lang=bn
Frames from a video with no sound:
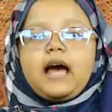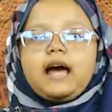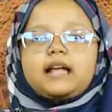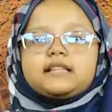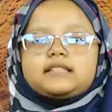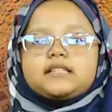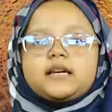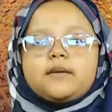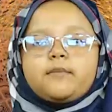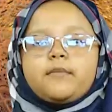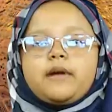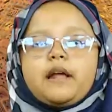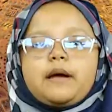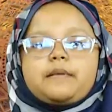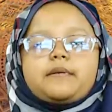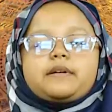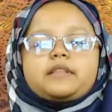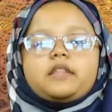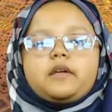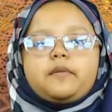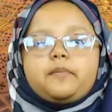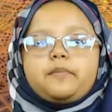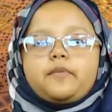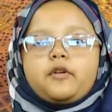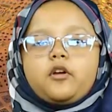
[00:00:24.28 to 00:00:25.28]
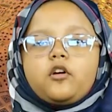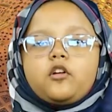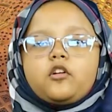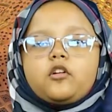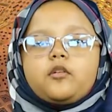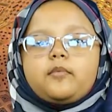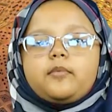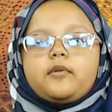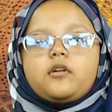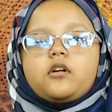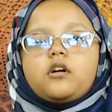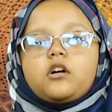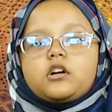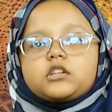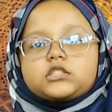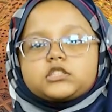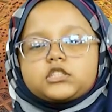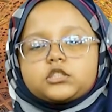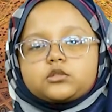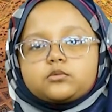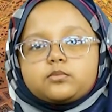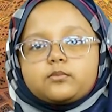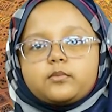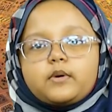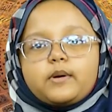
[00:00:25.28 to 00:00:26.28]
আজ আমরা আমাদের প্রিয় নবী
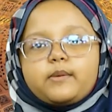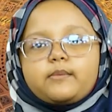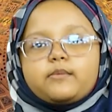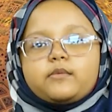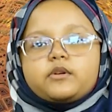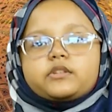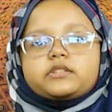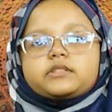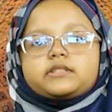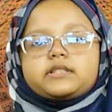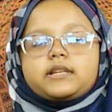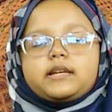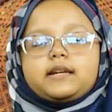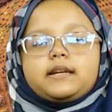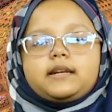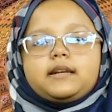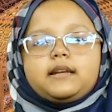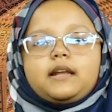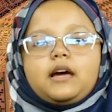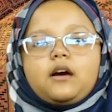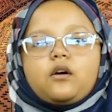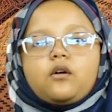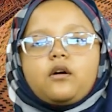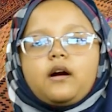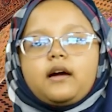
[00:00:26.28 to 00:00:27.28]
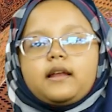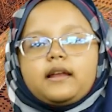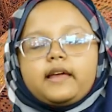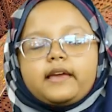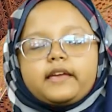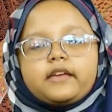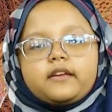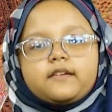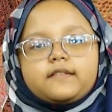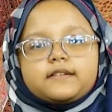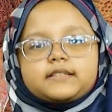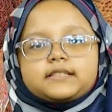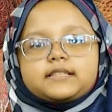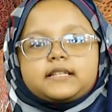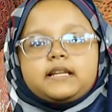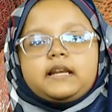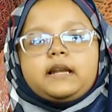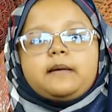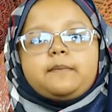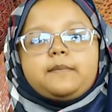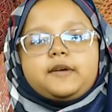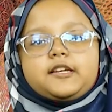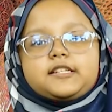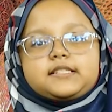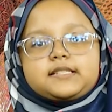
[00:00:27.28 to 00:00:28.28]
হজরত মোহাম্মদ সাল্লাহ আলহি
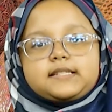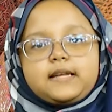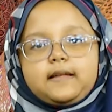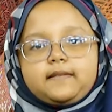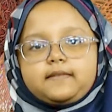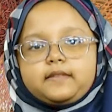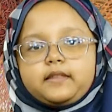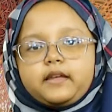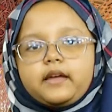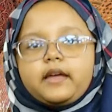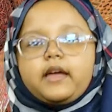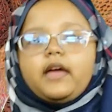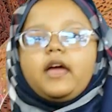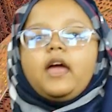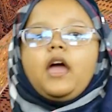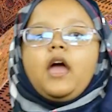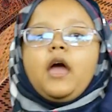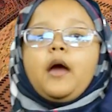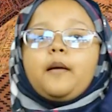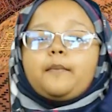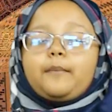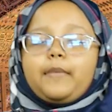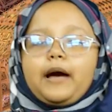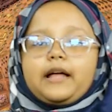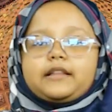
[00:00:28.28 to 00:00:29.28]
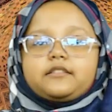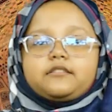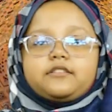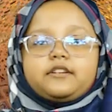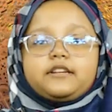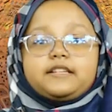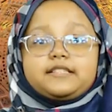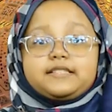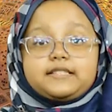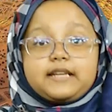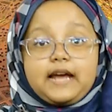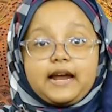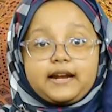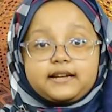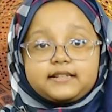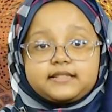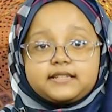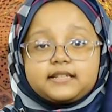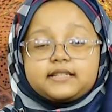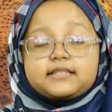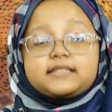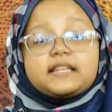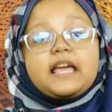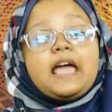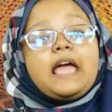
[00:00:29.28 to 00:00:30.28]
ওসাল্লামের সাথে পাদ্রি
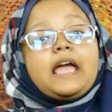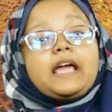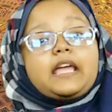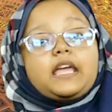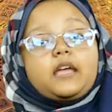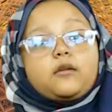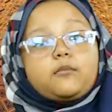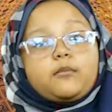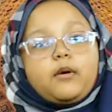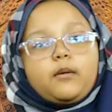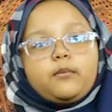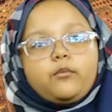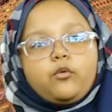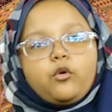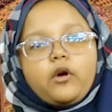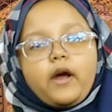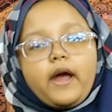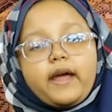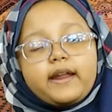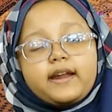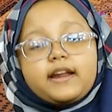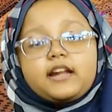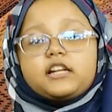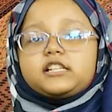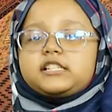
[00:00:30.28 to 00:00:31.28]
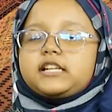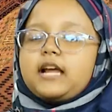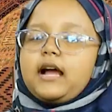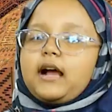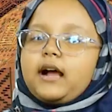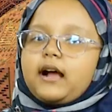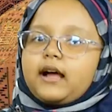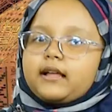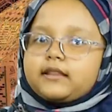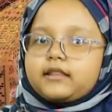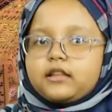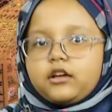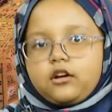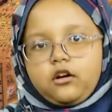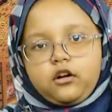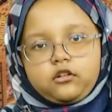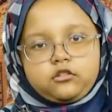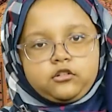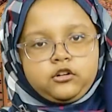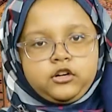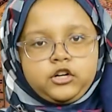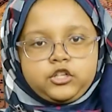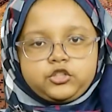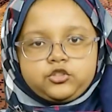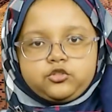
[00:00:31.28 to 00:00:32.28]
জার্জিস কিংবা বুহাইরার সাক্ষাতের
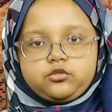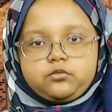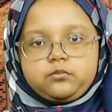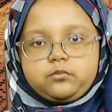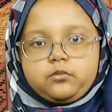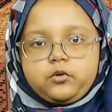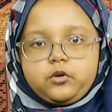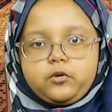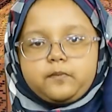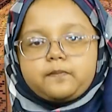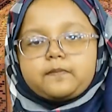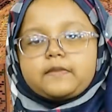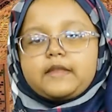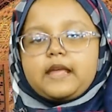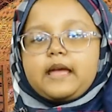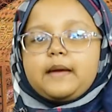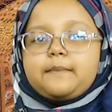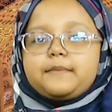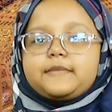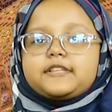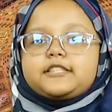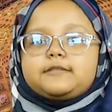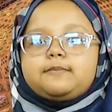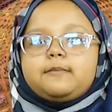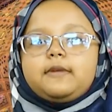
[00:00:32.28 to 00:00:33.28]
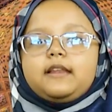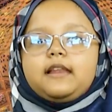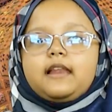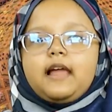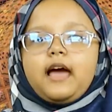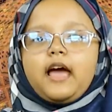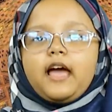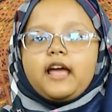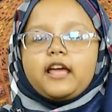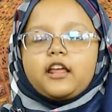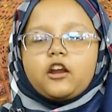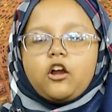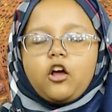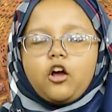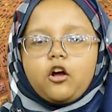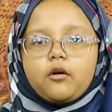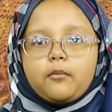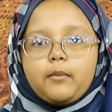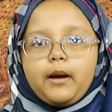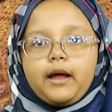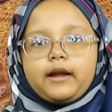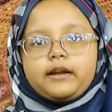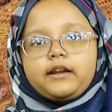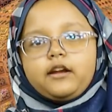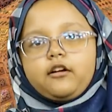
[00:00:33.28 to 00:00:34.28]
ঘটনা শুনব বিসমিল্লাহ
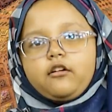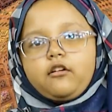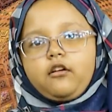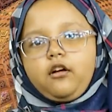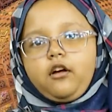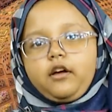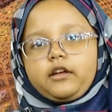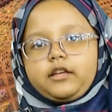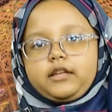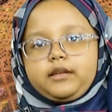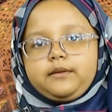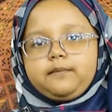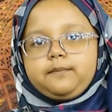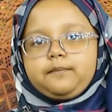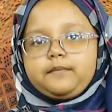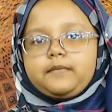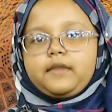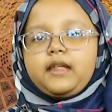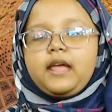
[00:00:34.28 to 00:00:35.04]
রহমান রহিম